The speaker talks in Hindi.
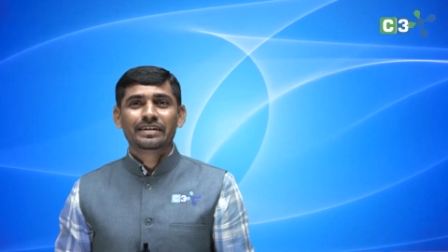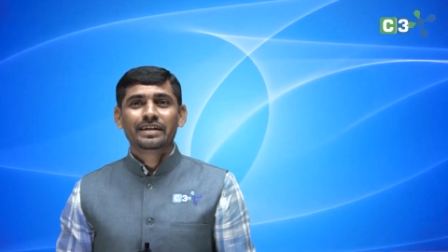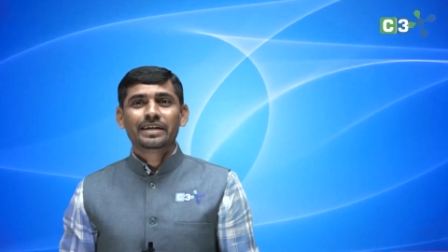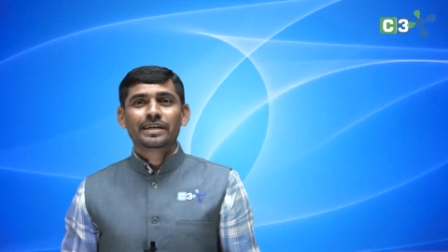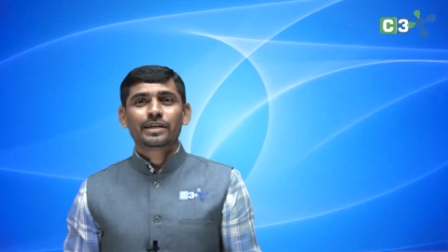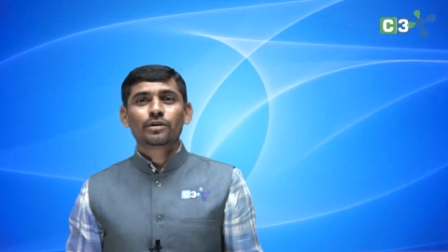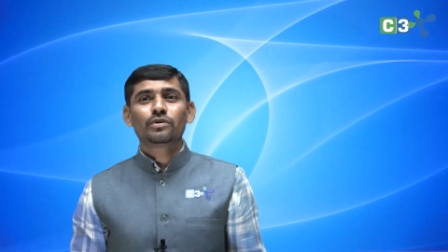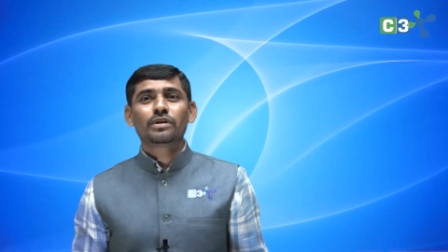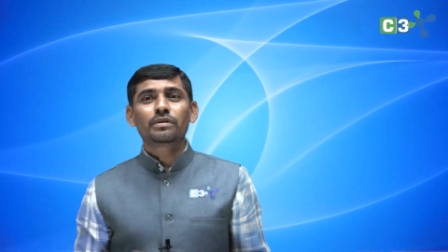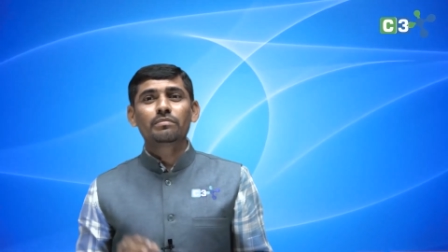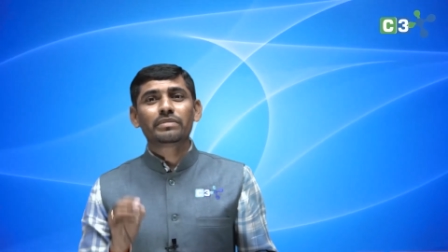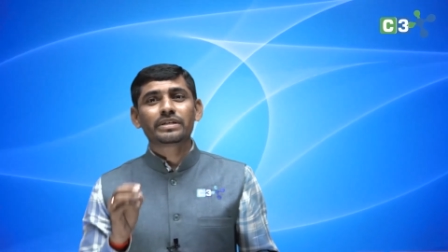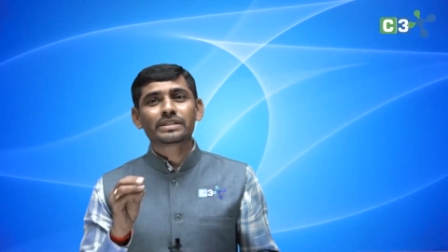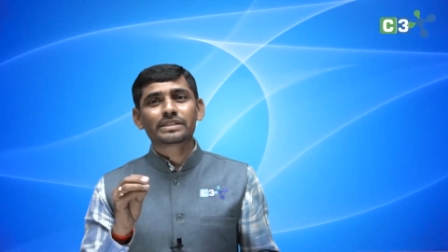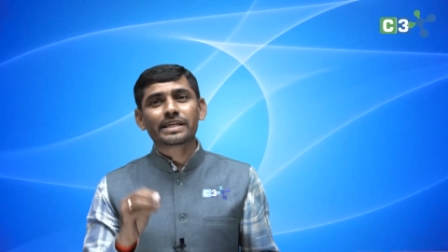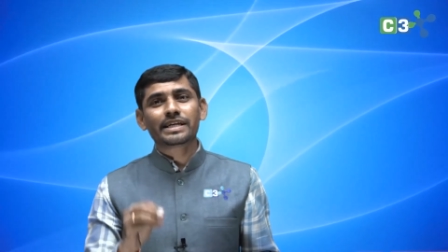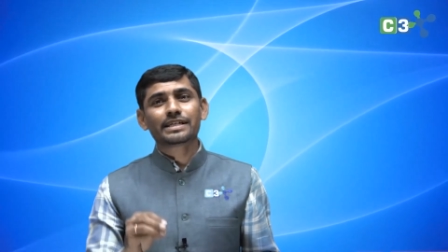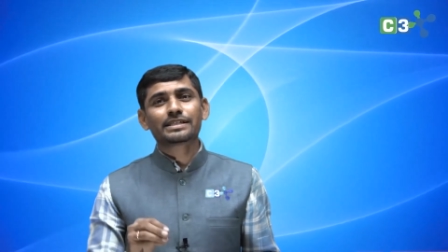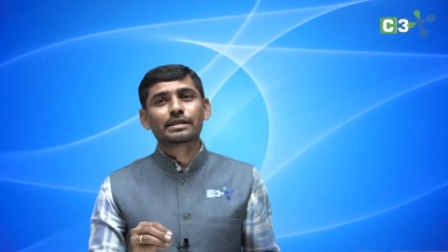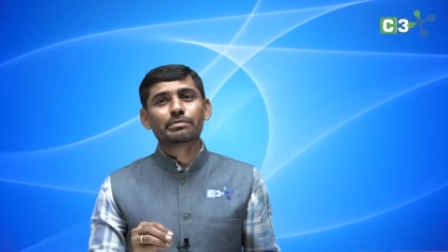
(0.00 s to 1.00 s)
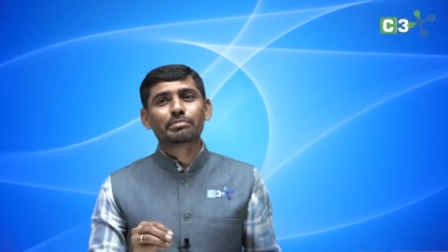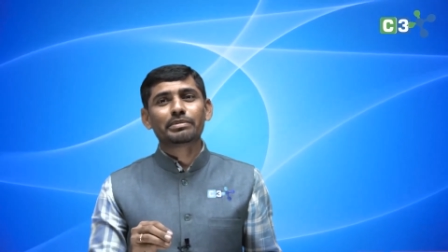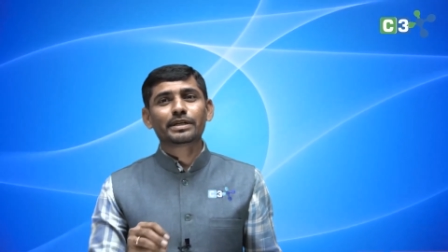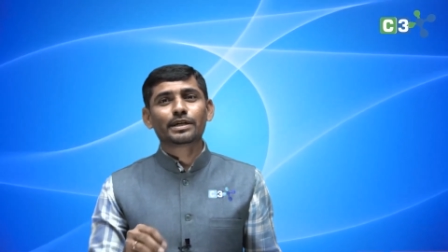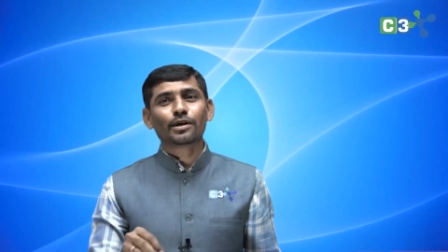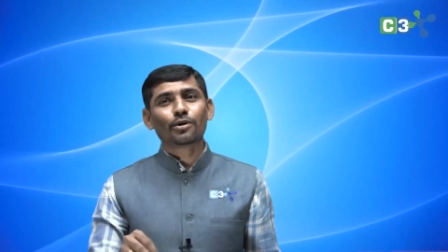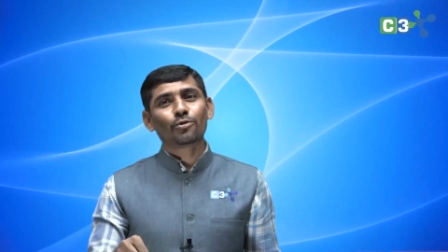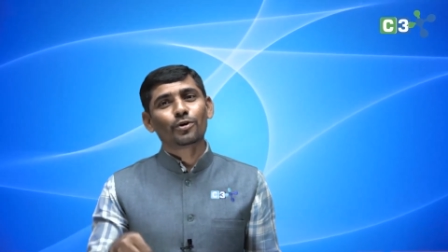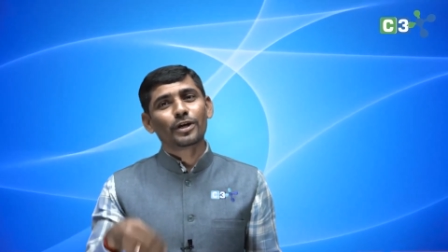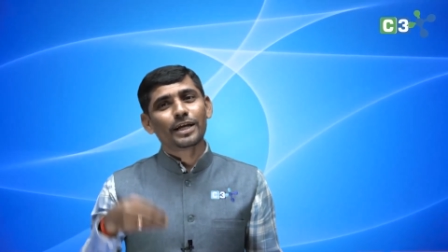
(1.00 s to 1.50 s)
क्योंकि मिस्टेक्स रिपीट
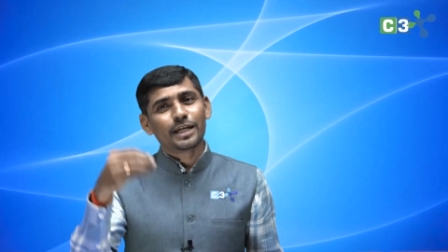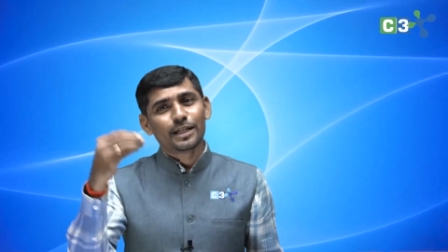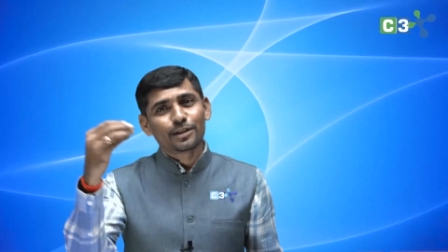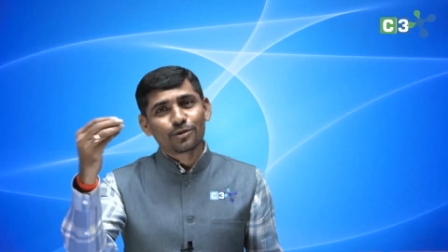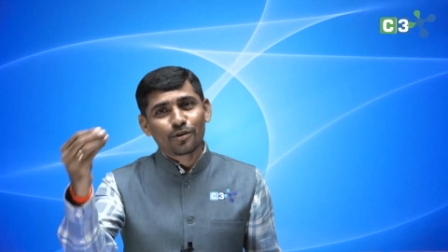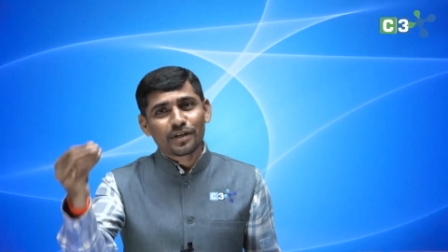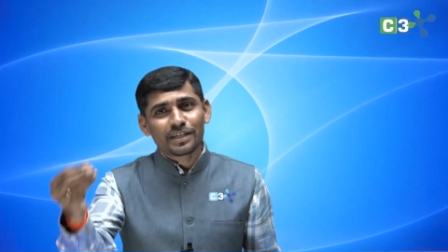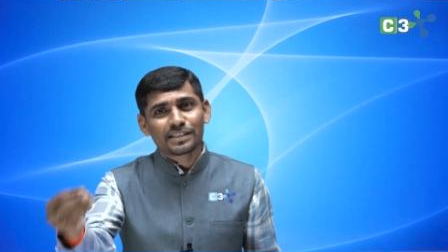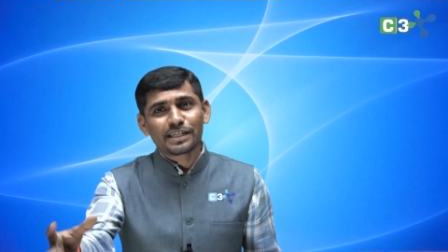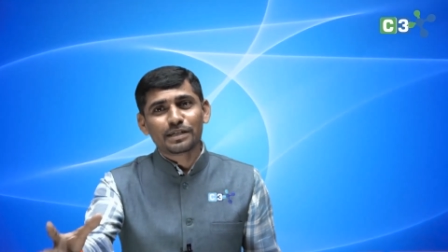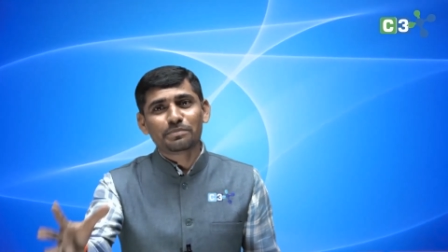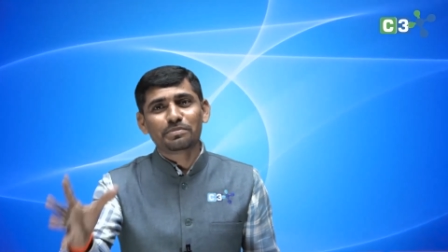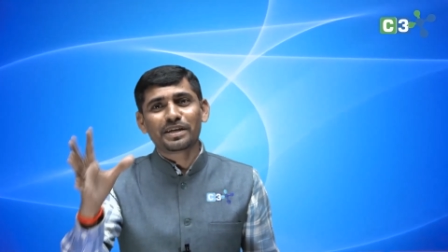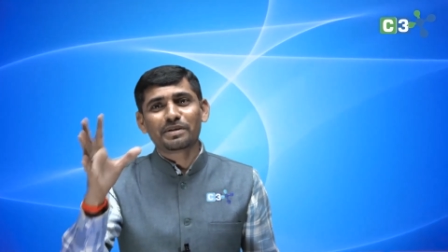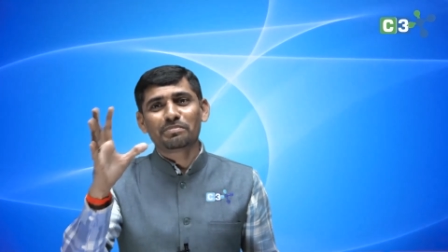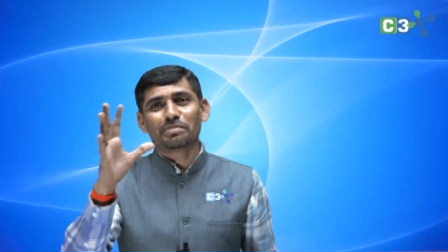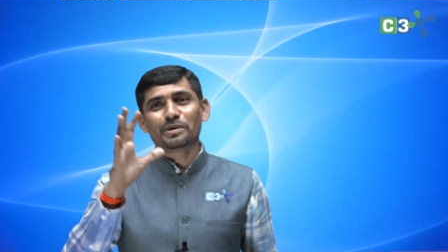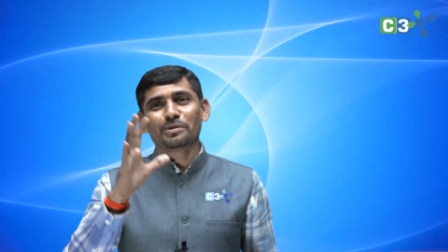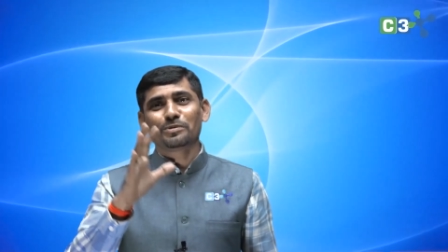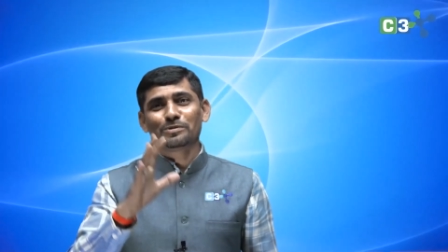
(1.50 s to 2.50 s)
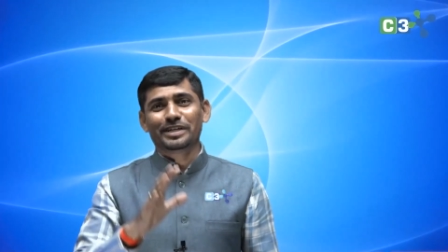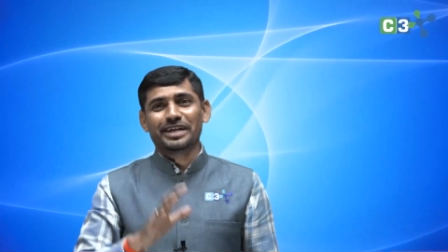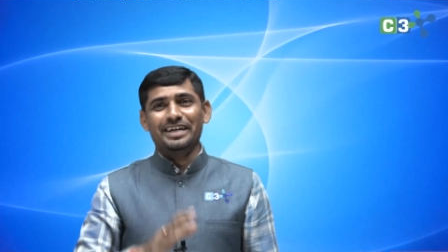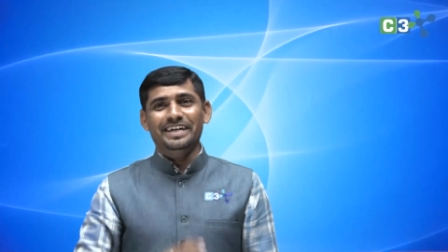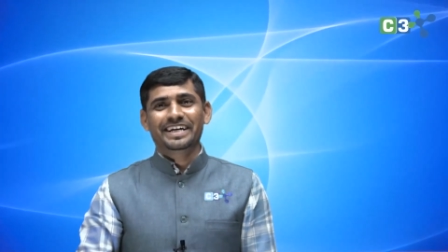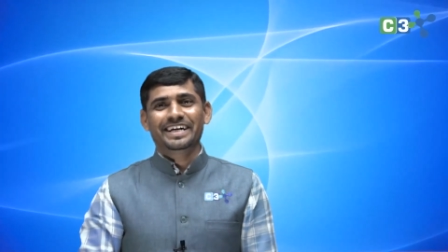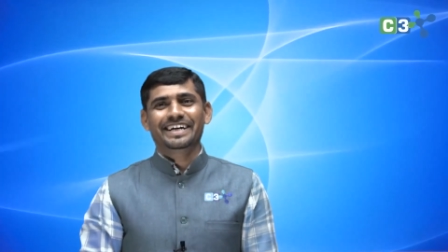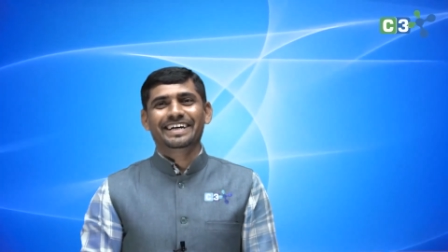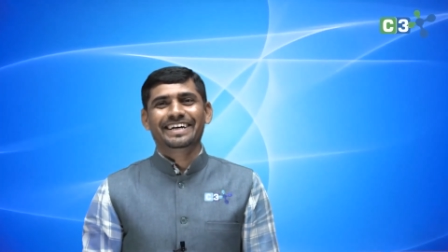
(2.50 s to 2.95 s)
करोगे तो रिजल्ट भी रिपीट हो जाएगा